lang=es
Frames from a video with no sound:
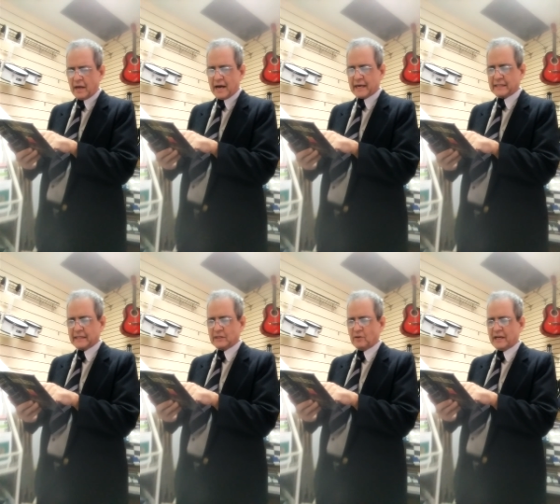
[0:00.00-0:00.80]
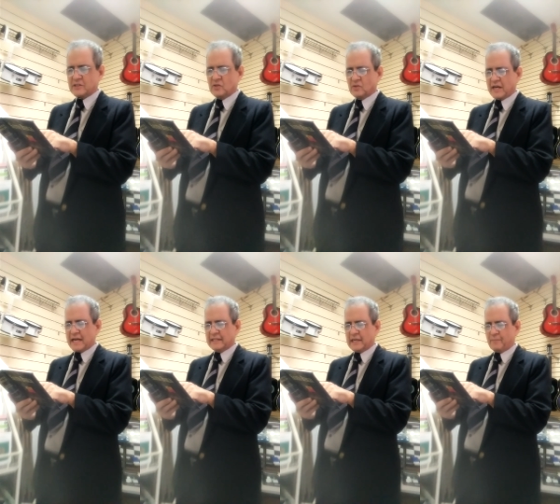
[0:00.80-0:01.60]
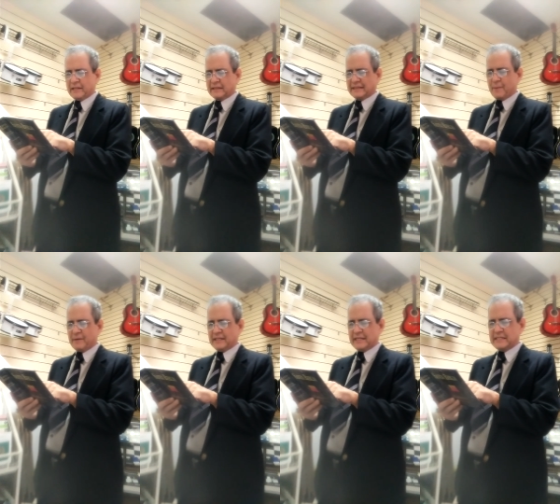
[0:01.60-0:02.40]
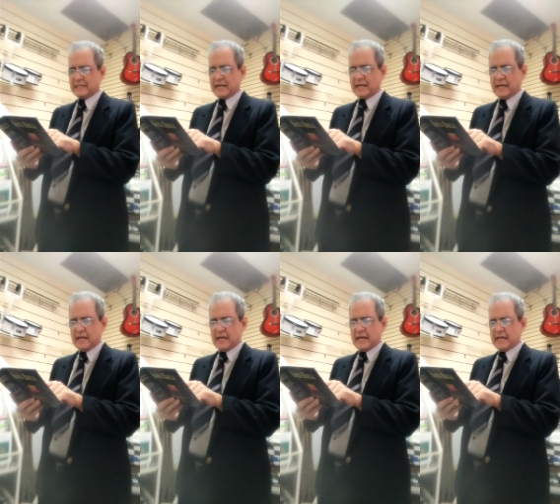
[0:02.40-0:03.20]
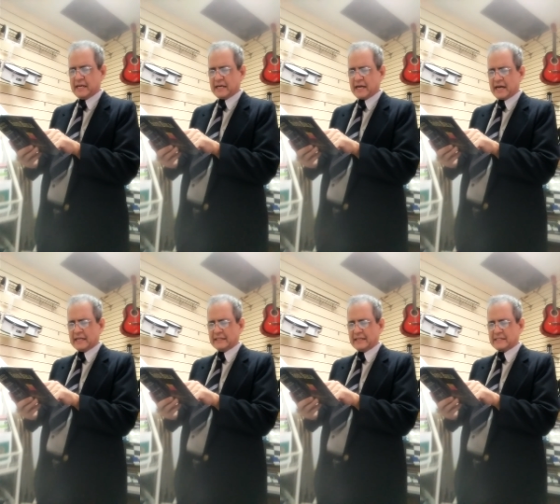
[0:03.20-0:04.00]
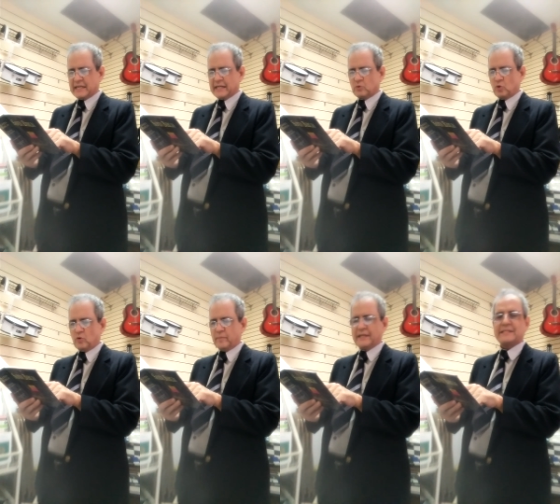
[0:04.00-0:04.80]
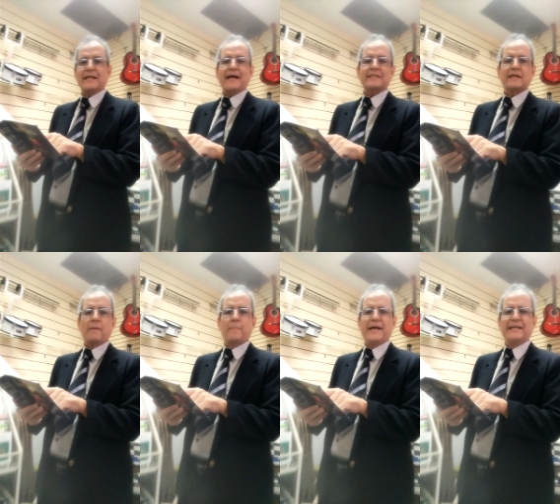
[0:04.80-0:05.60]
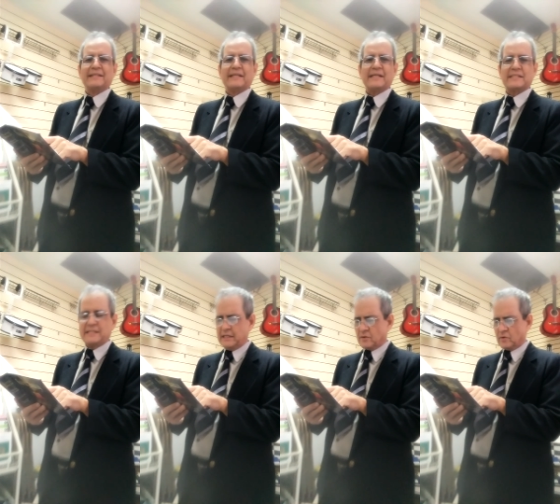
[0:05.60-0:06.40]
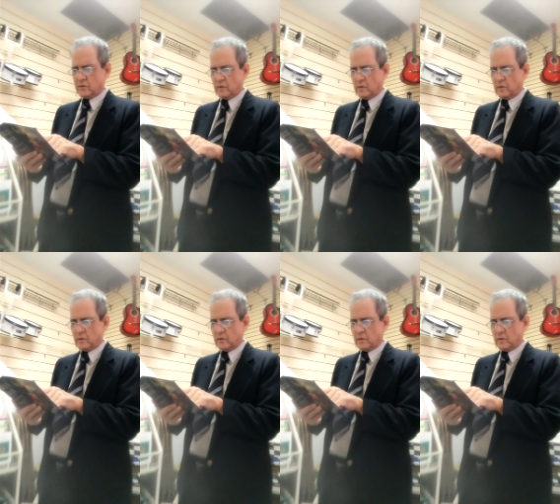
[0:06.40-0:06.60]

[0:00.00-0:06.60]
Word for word: Haré de ti una nación grande y te bendeciré. Engrandeceré tu nombre y serás bendecido.